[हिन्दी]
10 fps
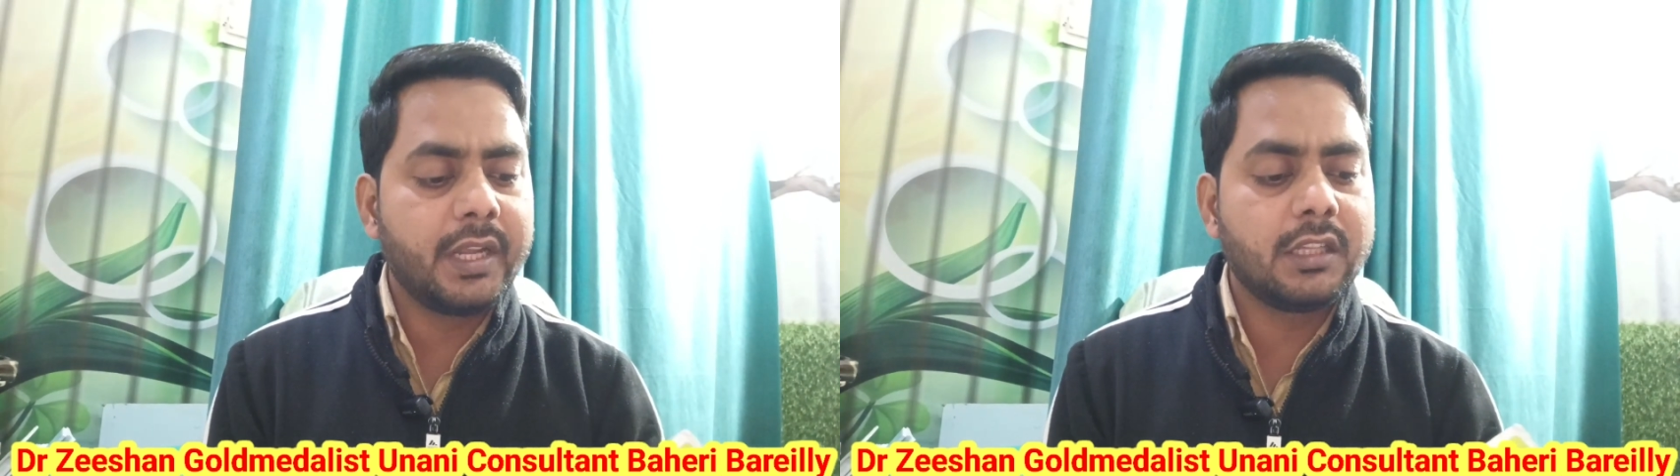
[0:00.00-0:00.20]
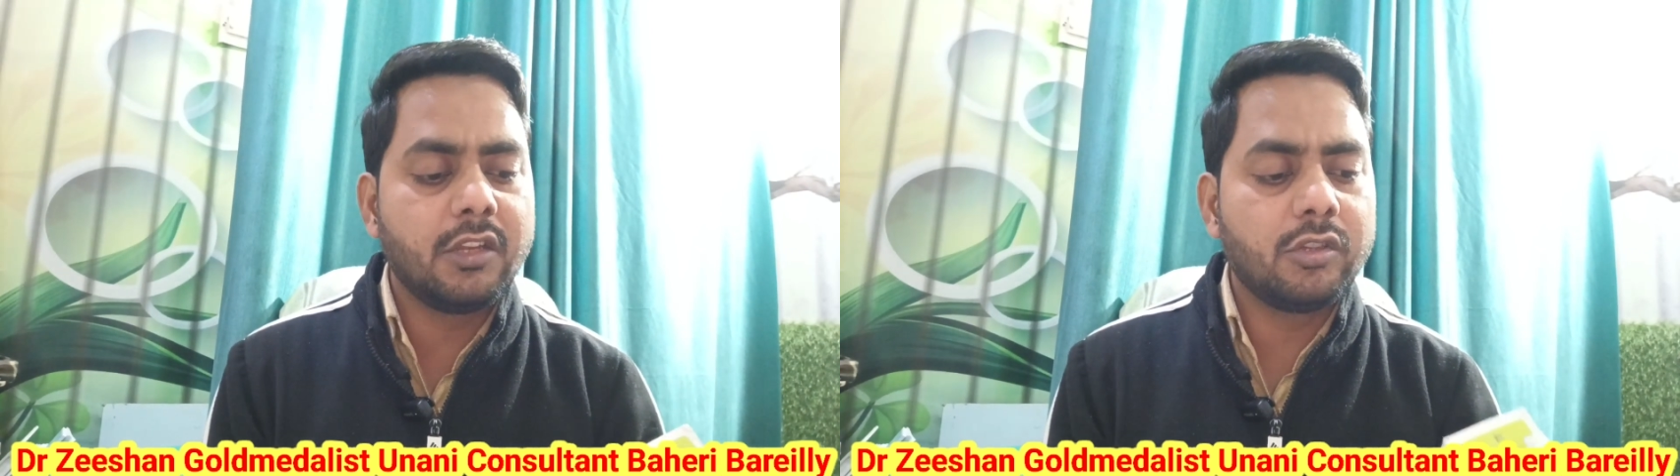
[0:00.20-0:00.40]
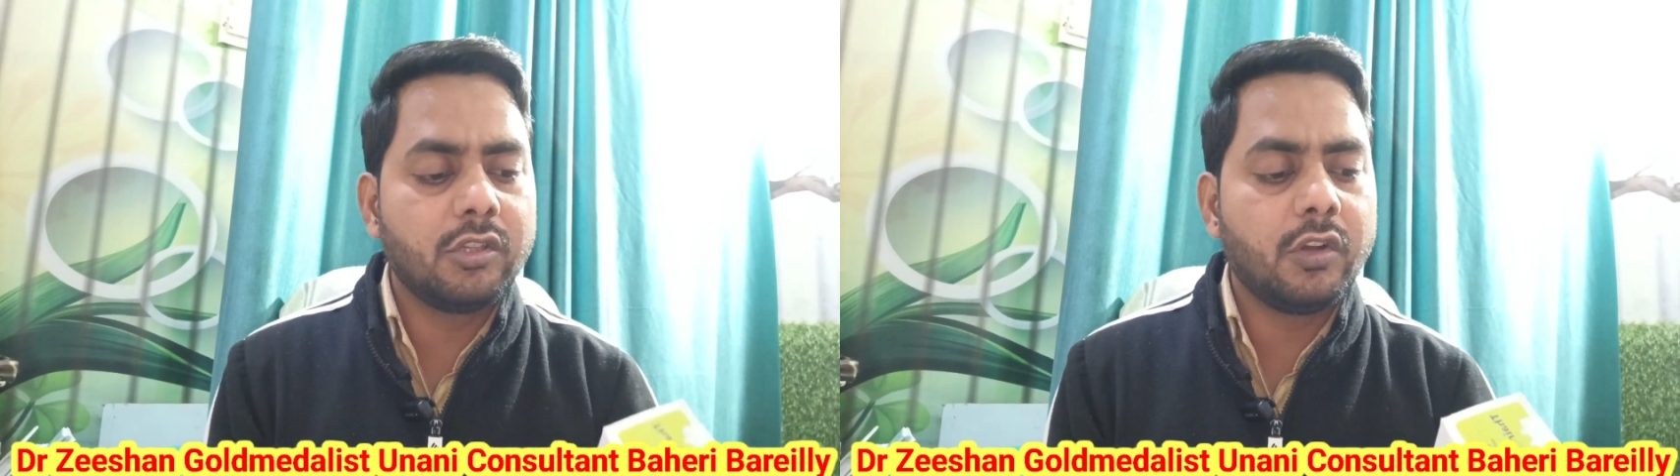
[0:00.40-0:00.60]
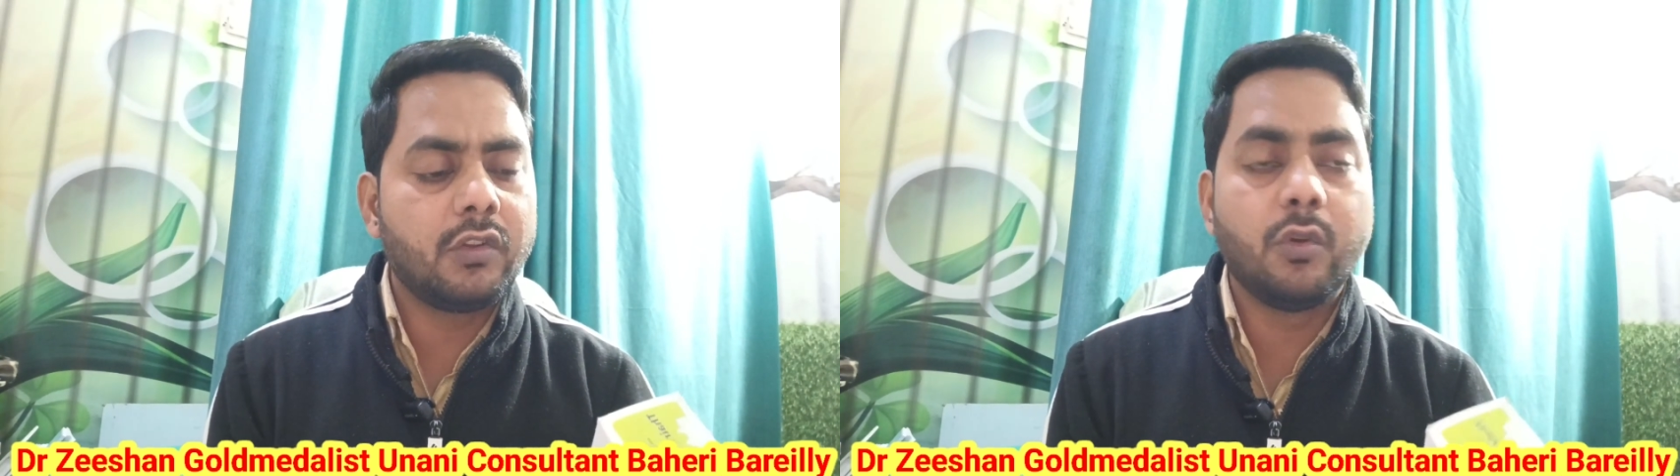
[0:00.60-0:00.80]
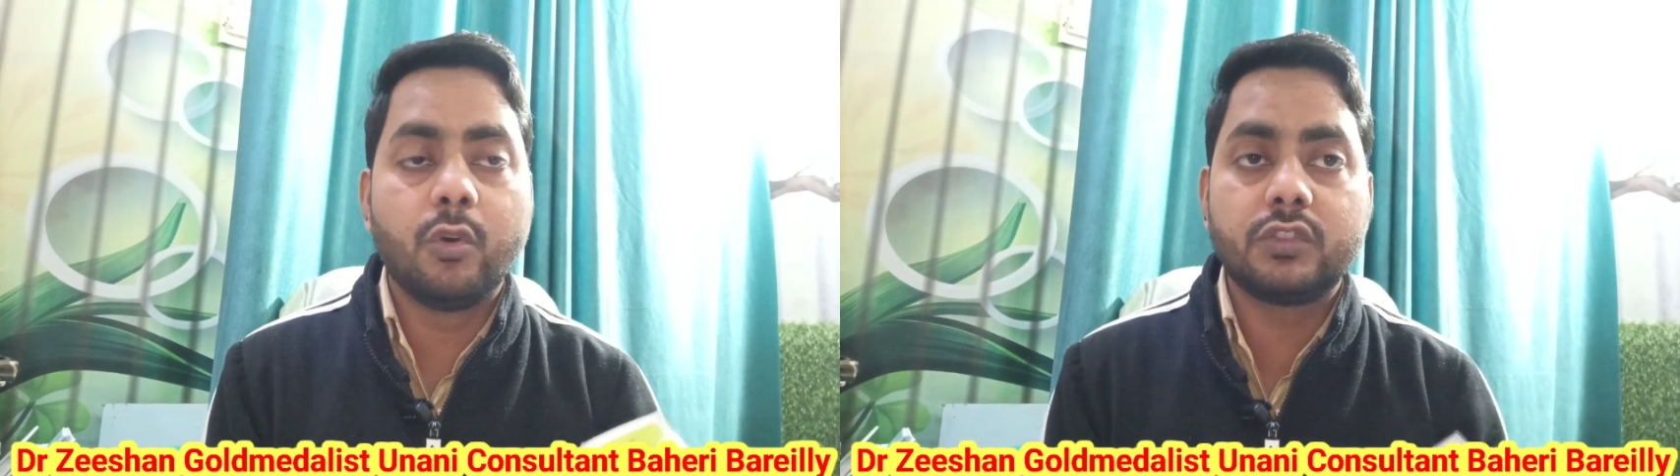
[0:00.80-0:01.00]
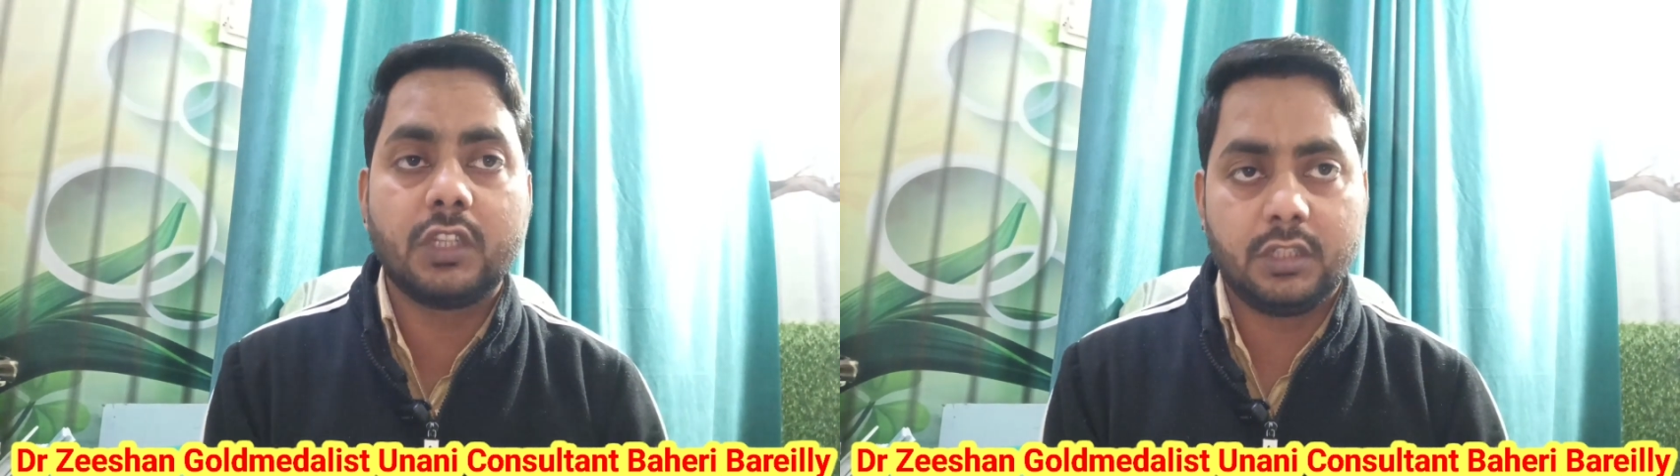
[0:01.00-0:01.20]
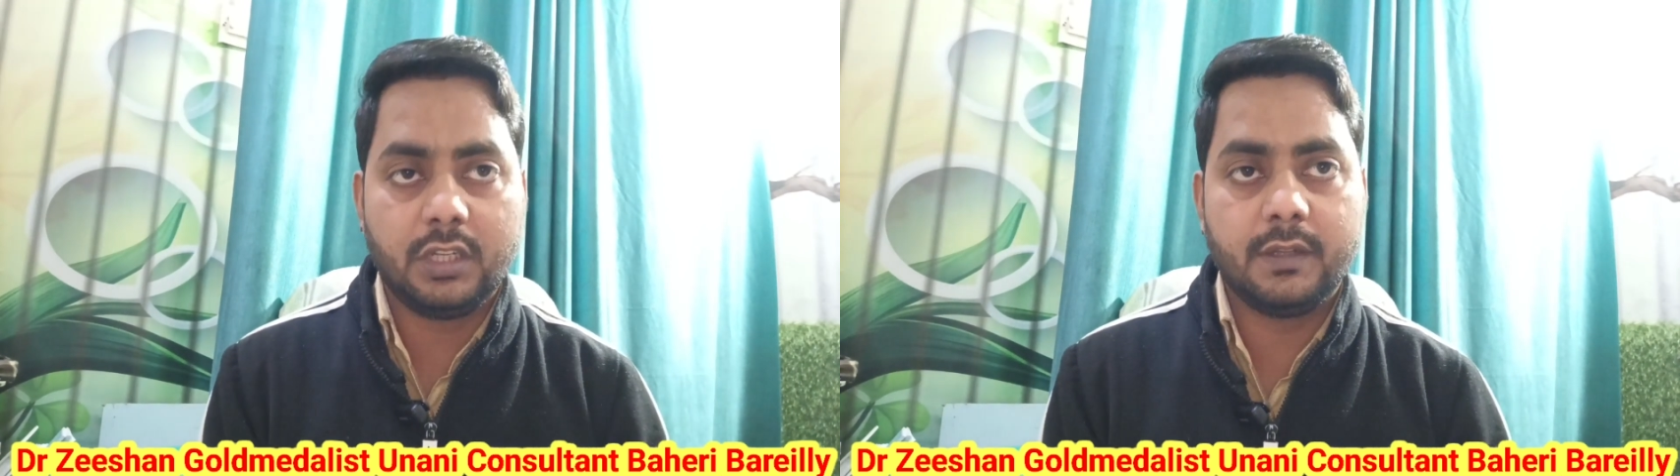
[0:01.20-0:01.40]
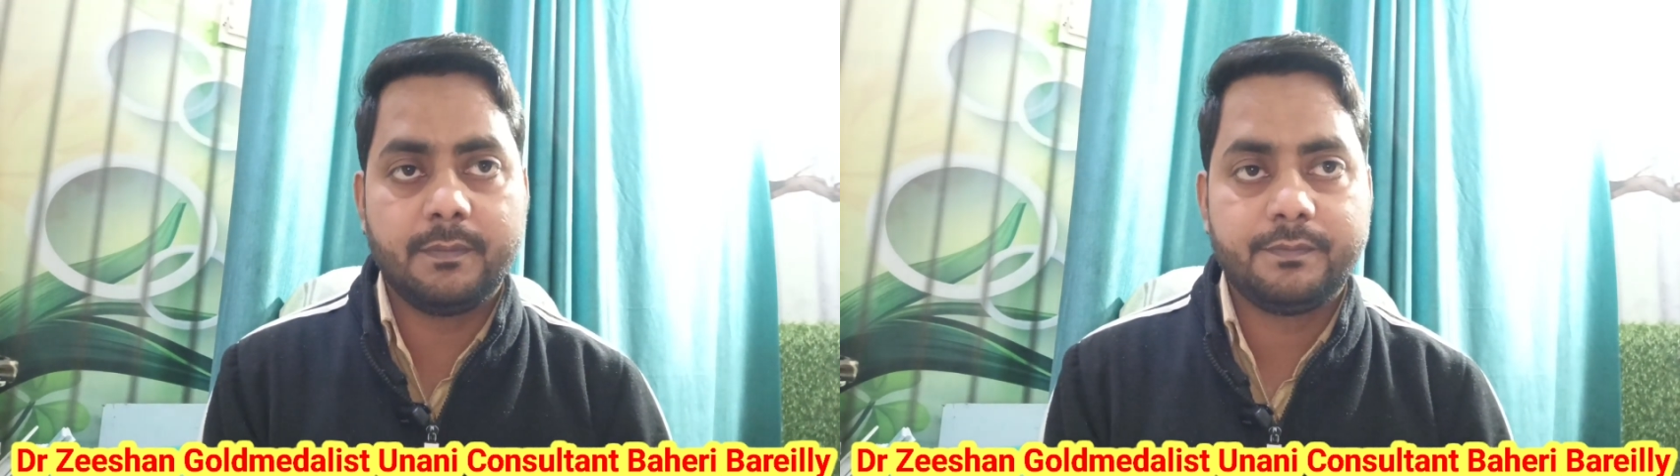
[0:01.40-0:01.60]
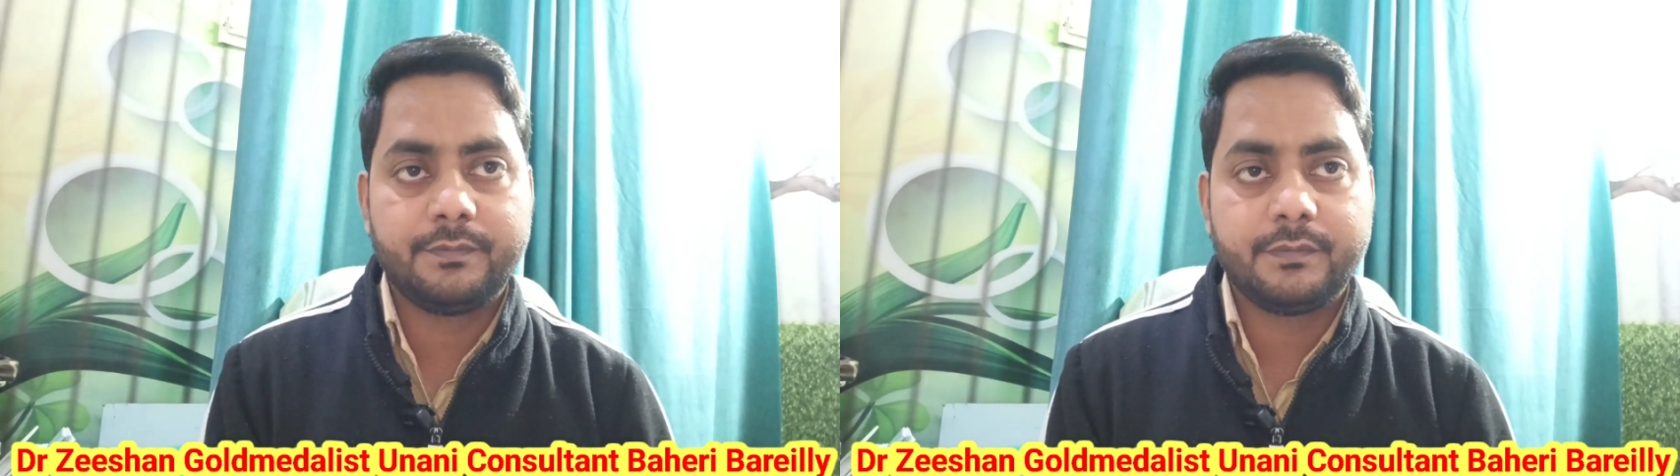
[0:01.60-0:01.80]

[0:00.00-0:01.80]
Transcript: कितनी होती है और डोज़ कितनी है